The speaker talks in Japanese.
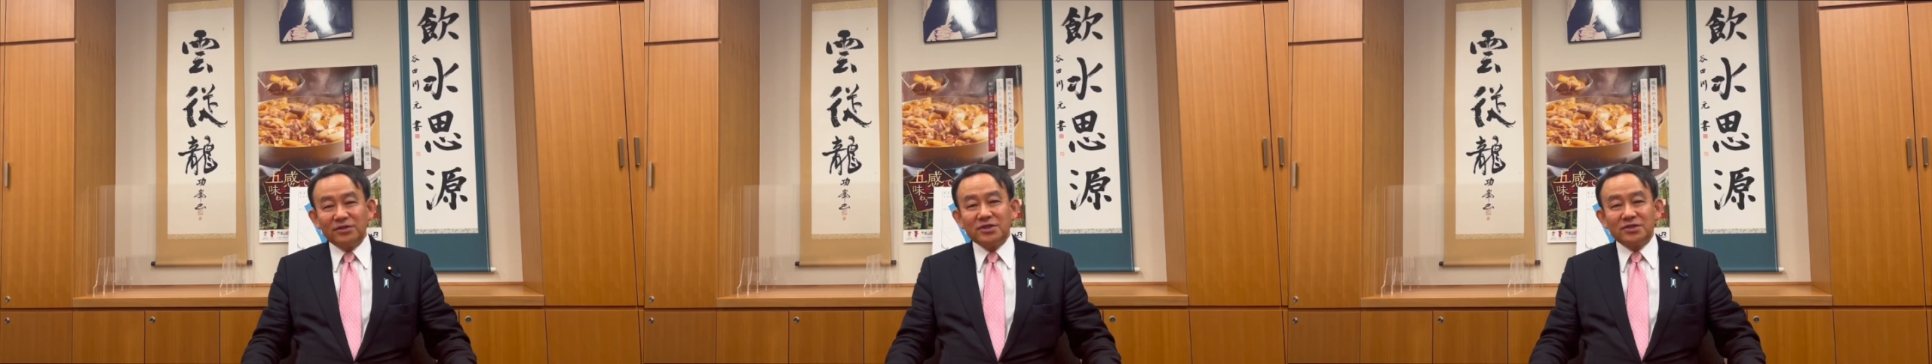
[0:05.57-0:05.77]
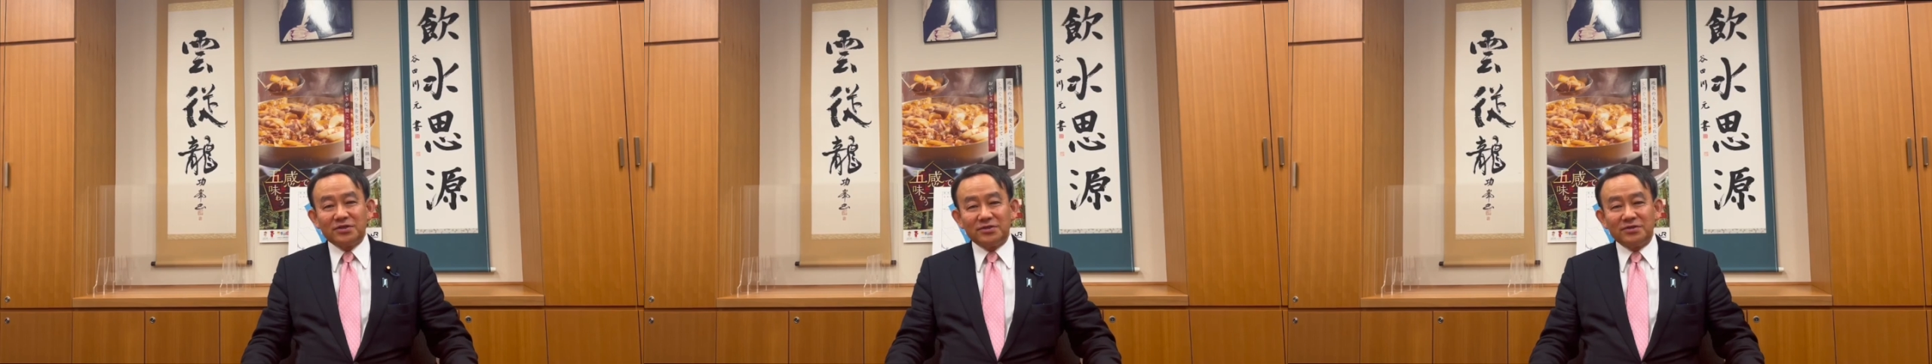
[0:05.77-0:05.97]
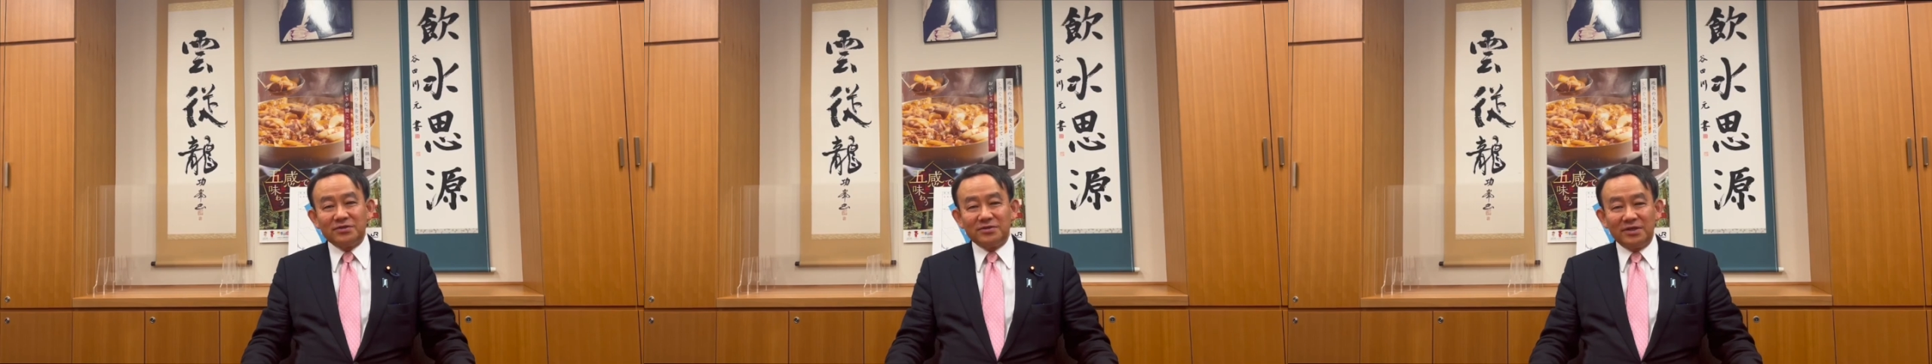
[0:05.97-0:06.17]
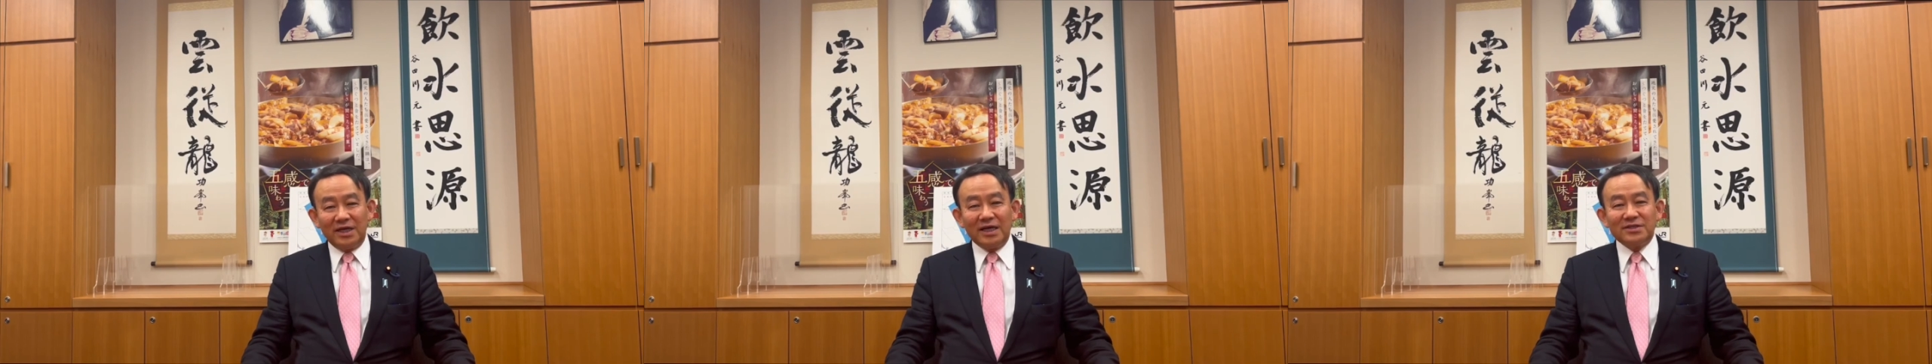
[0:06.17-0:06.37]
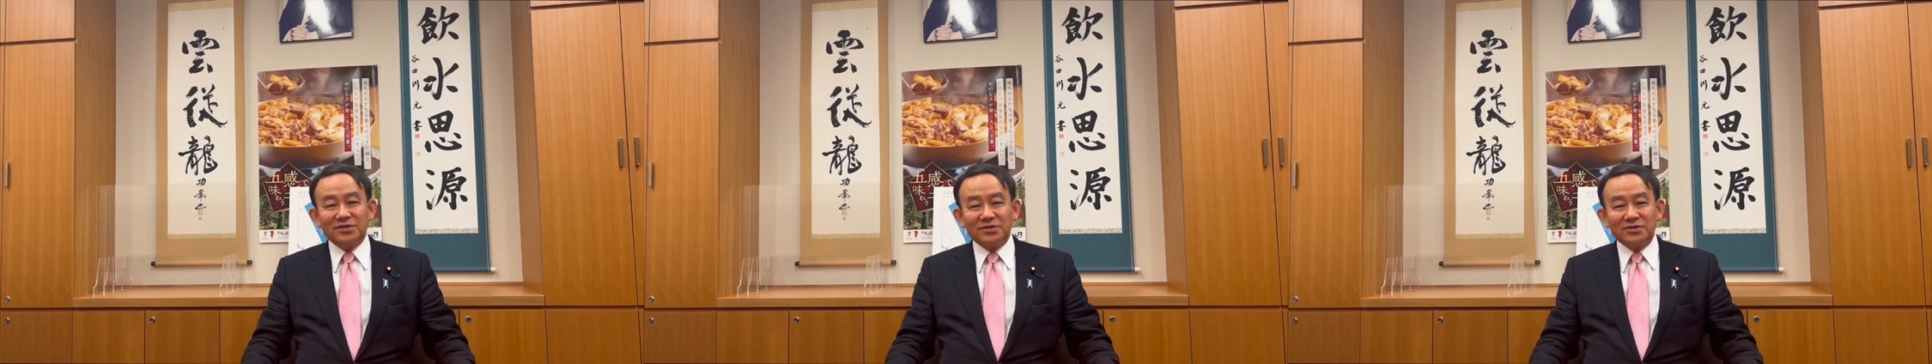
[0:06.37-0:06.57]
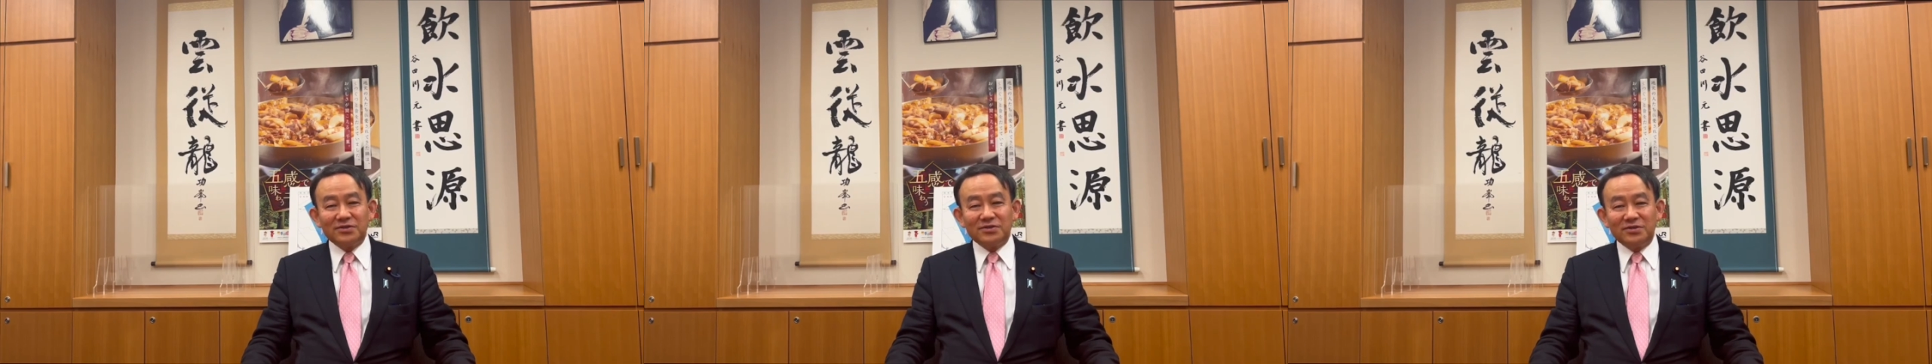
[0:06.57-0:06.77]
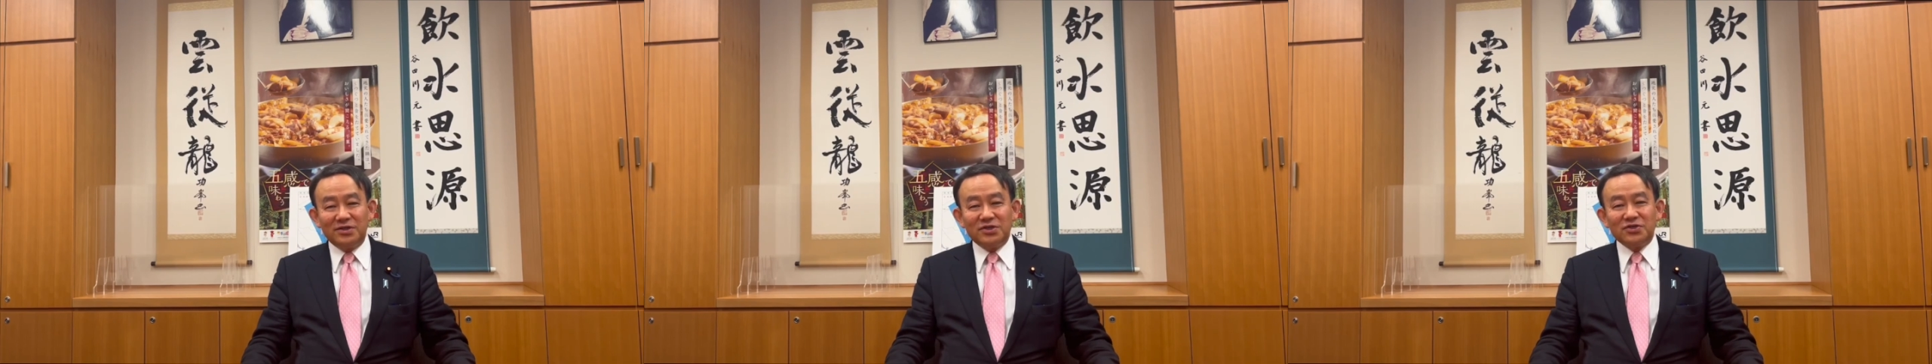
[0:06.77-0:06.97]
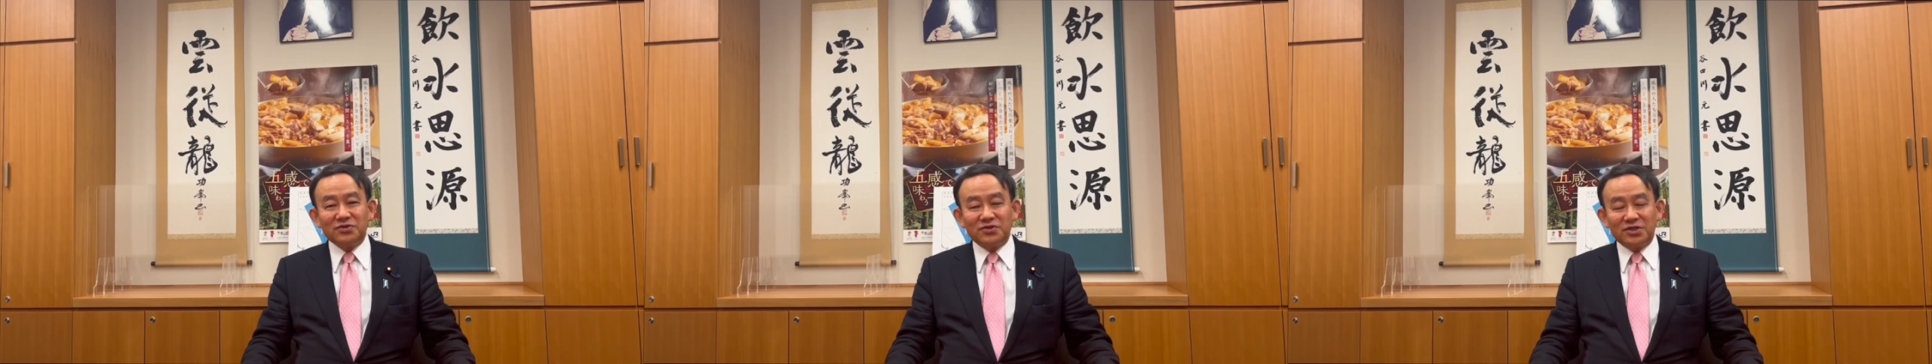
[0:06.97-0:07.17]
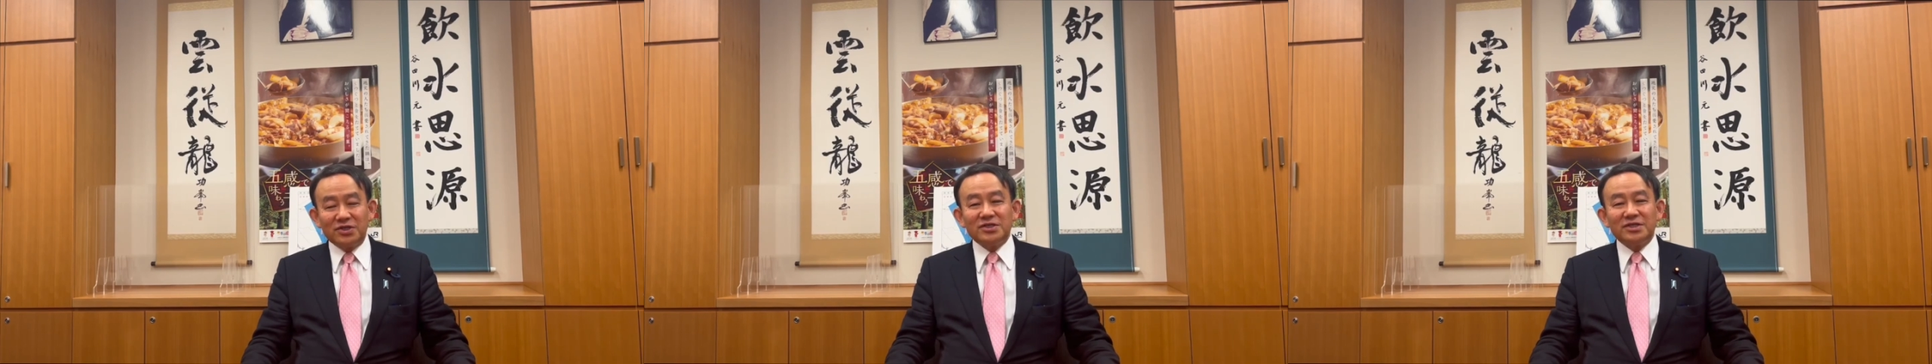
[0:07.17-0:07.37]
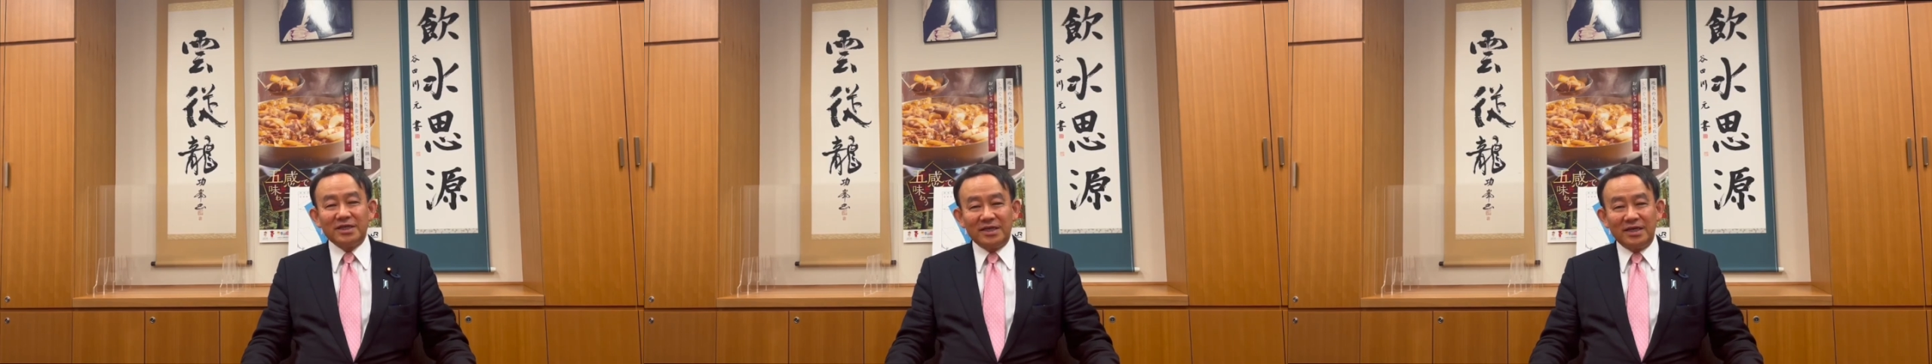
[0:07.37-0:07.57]
日2月
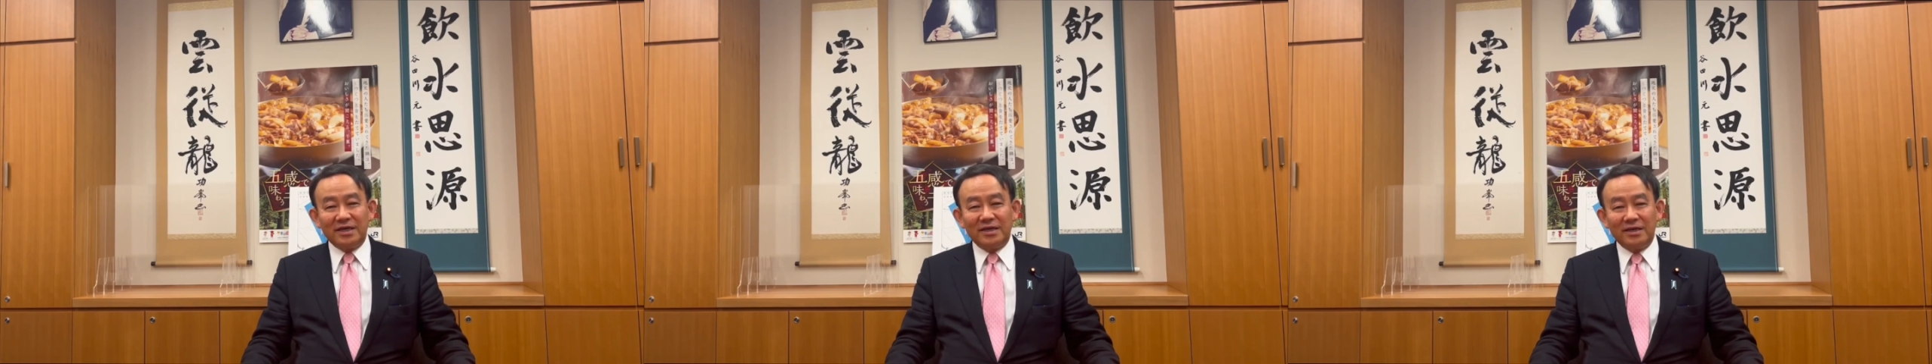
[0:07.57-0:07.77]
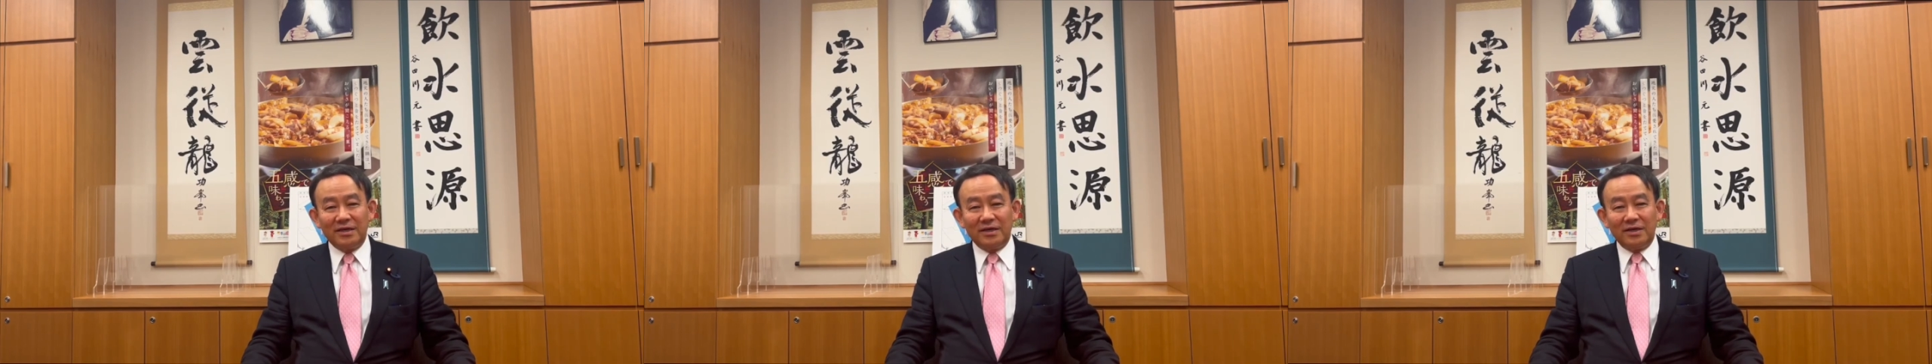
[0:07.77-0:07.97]
27日に